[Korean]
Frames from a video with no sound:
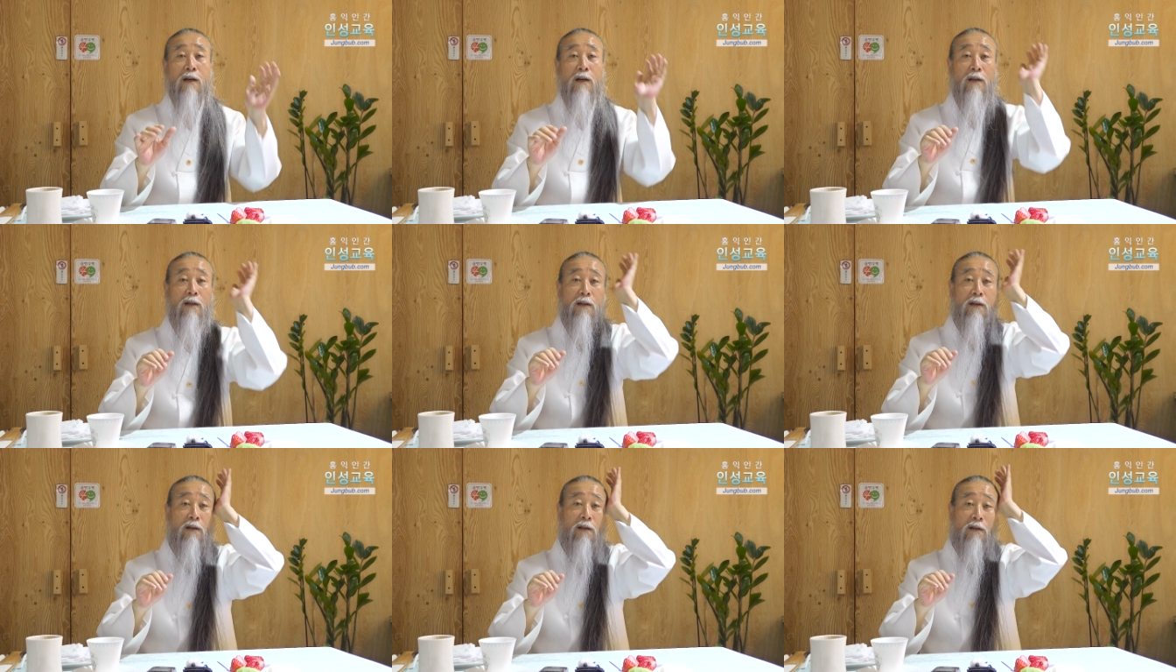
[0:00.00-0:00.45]

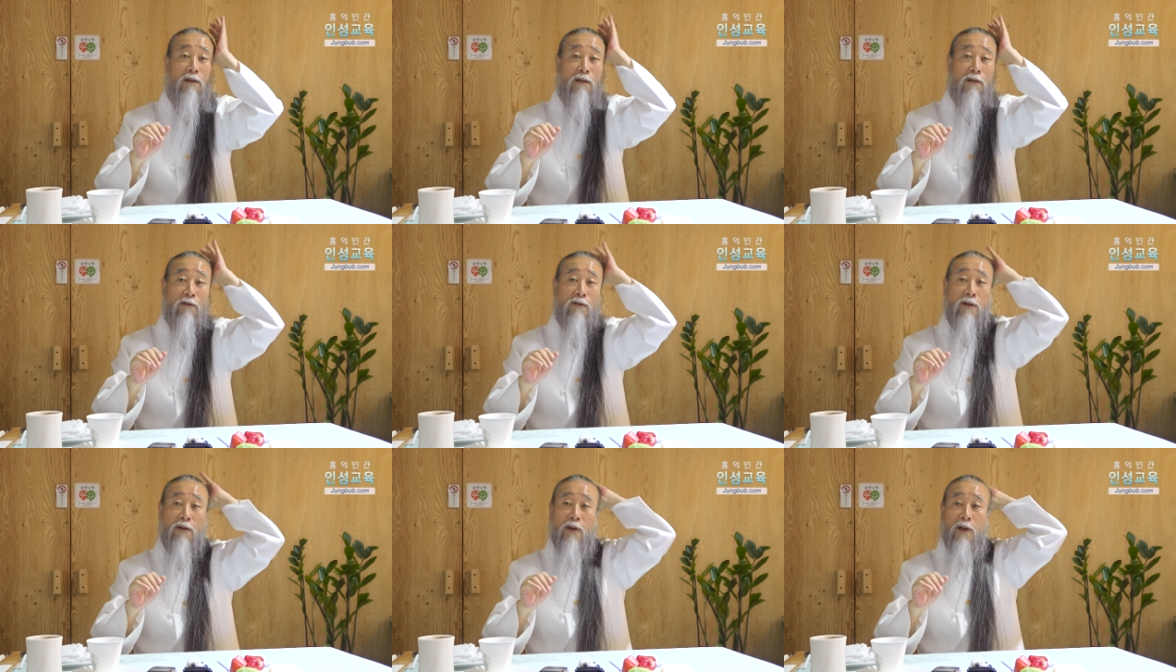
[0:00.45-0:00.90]
어? 어,
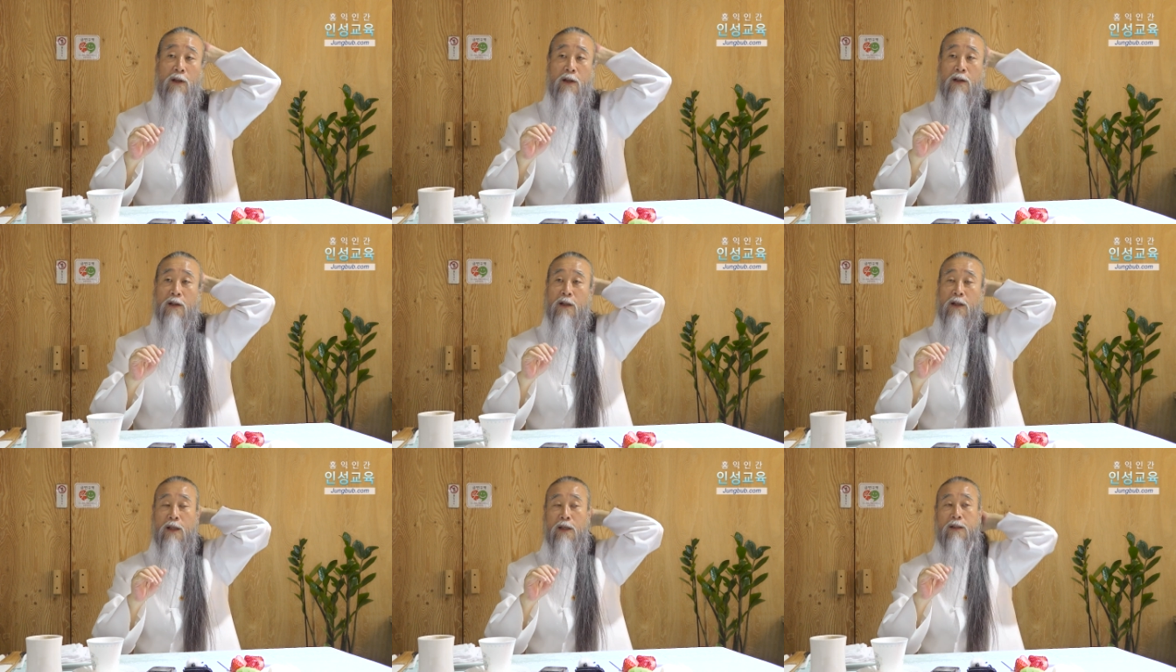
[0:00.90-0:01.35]
그리고
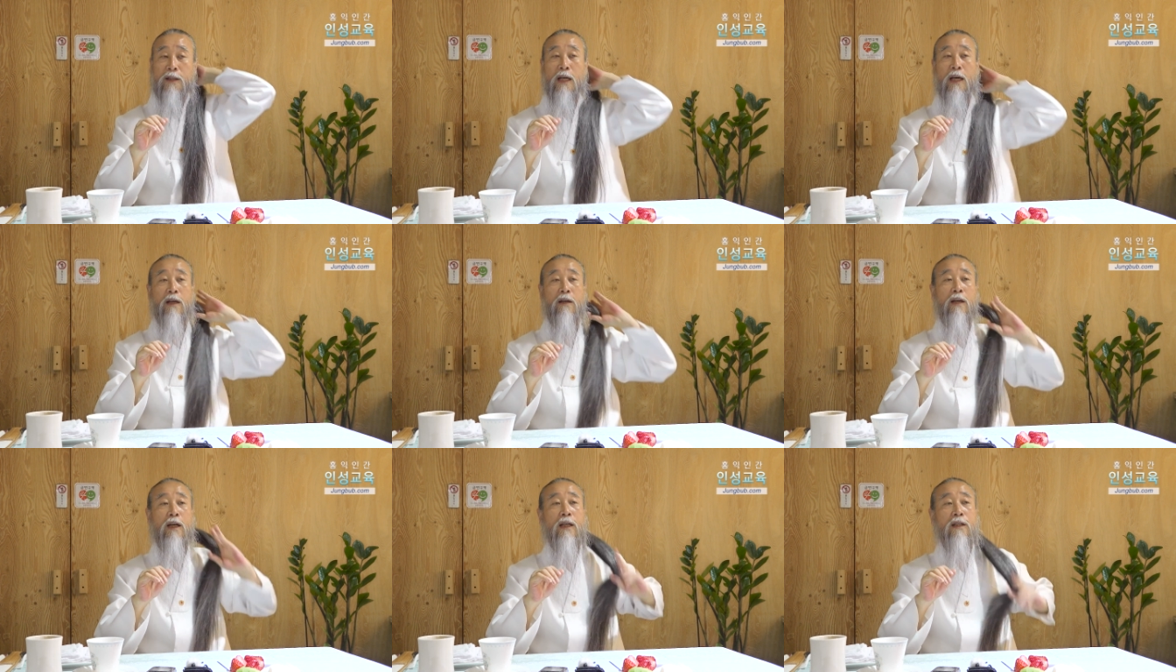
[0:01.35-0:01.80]
이
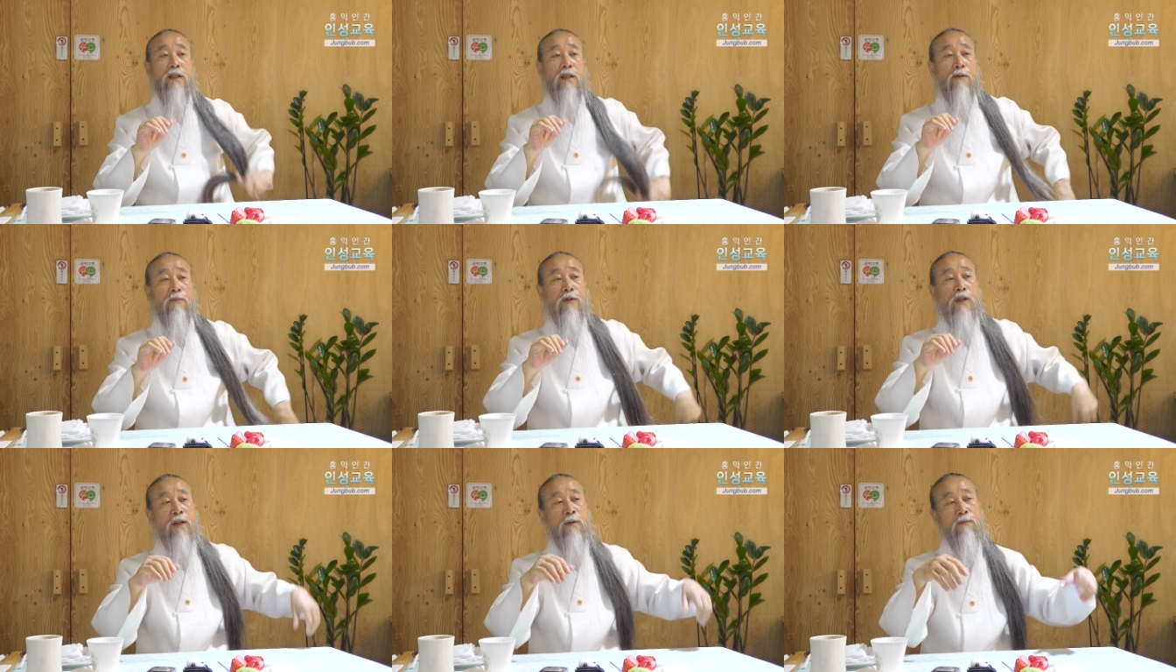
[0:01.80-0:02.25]
사회가
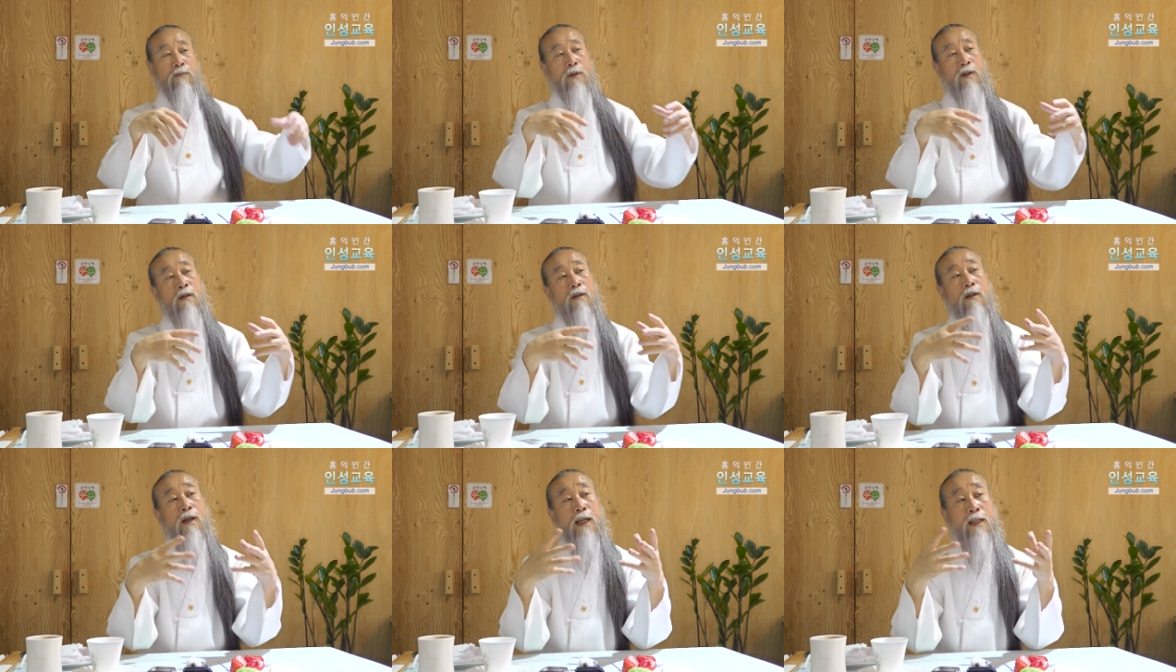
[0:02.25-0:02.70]
지금
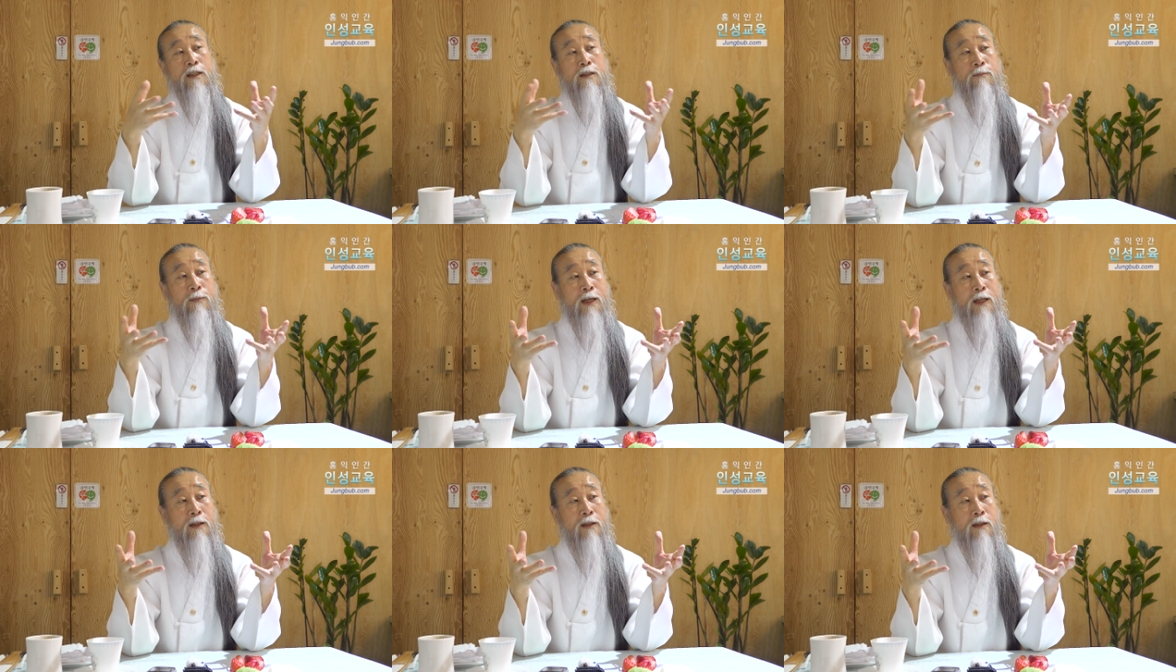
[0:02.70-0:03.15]
힘든 것
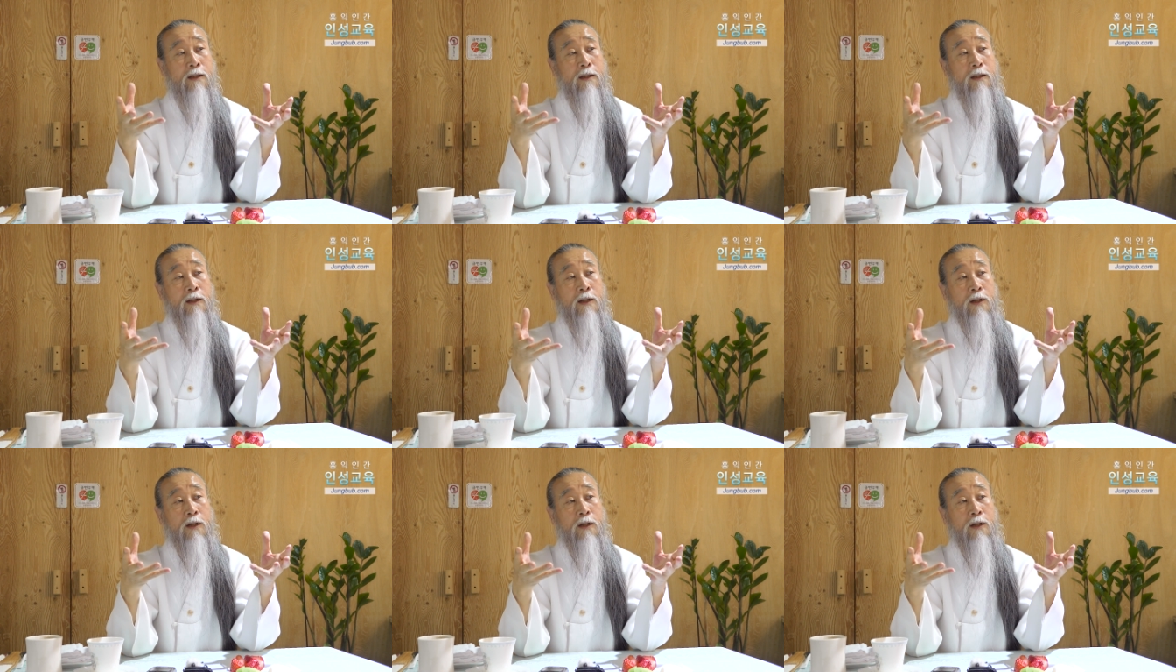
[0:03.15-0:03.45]
같지만